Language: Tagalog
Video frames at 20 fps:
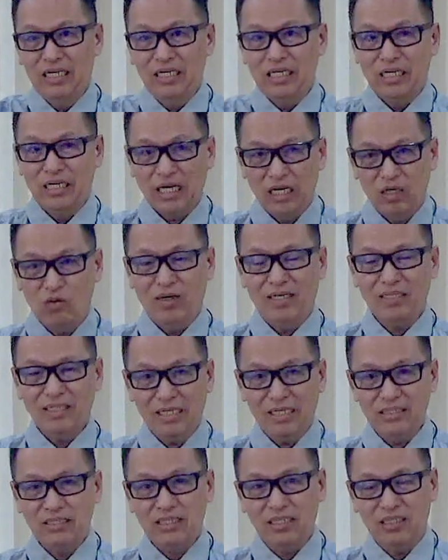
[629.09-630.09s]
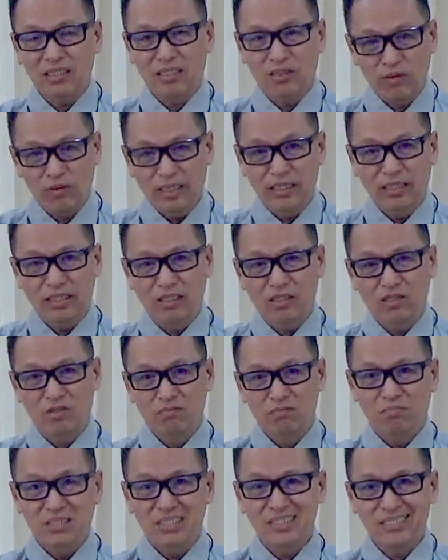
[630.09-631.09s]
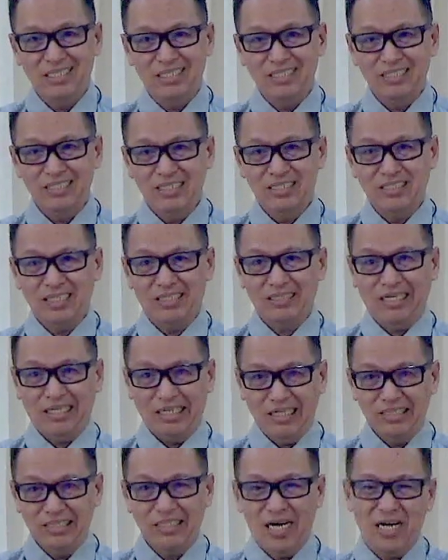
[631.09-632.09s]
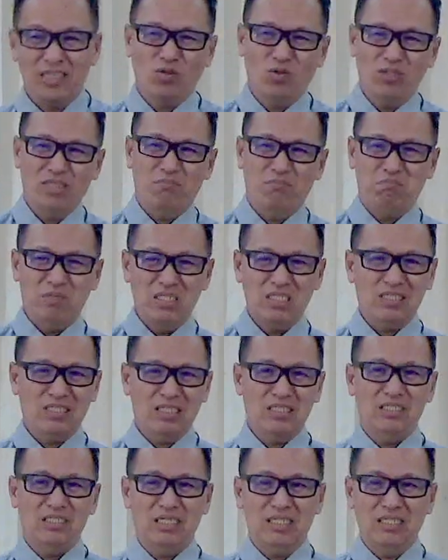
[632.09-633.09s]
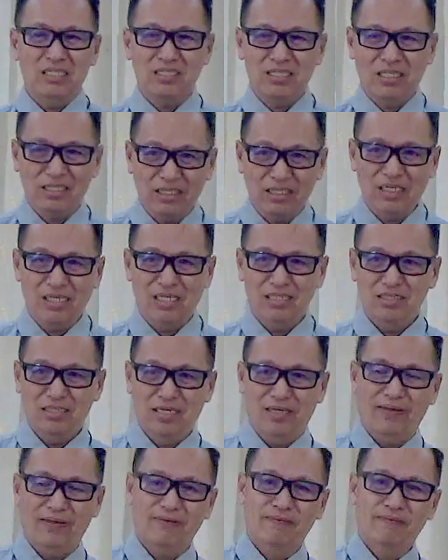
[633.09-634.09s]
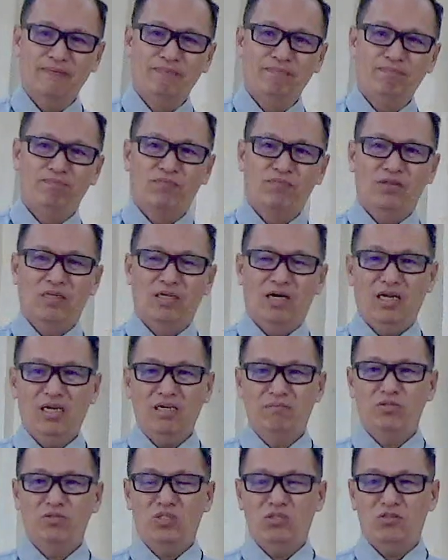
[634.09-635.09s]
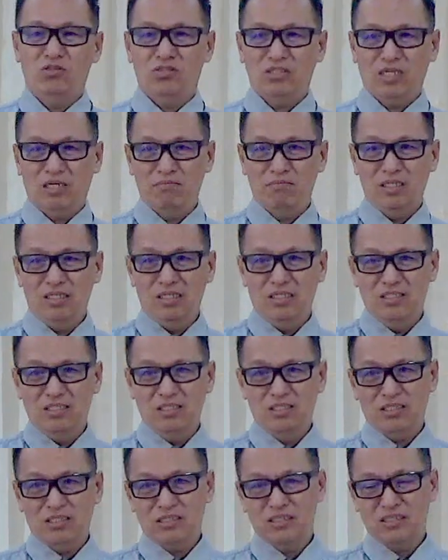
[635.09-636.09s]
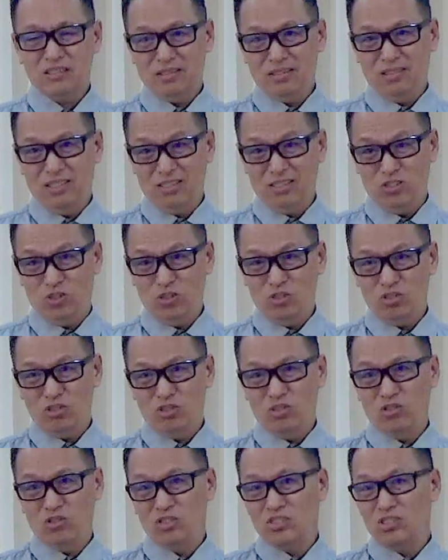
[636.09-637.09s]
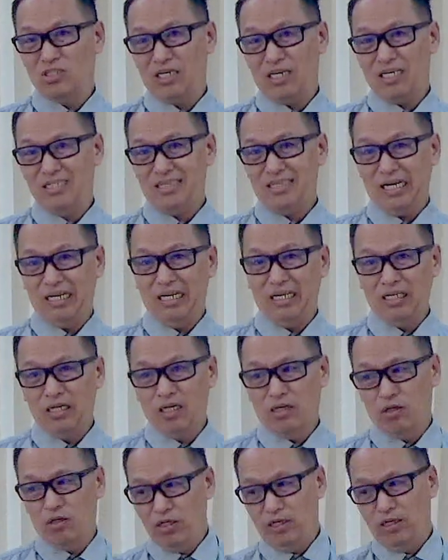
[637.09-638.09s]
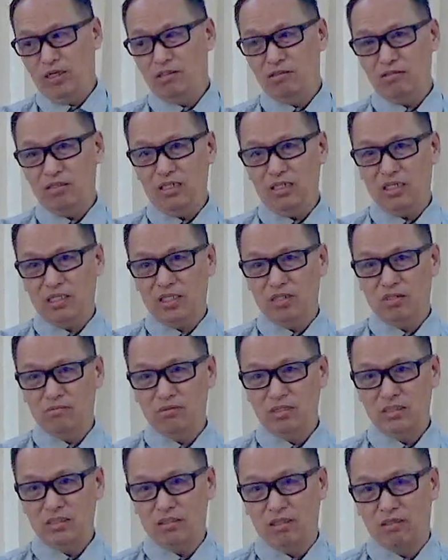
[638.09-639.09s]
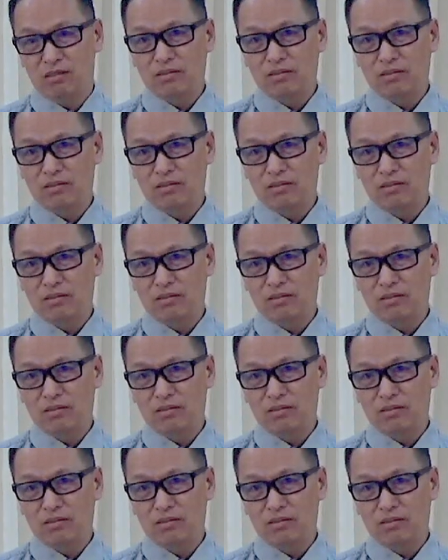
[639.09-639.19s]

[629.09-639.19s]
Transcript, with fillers: Kaya wag nating gawin yung business ni Satanas. Actually, business yan ni Satanas eh. Alam niyo yung sabi ni Jesus ng Diyos doon sa kitaneng, Hoy, anong ginagawa mo dito?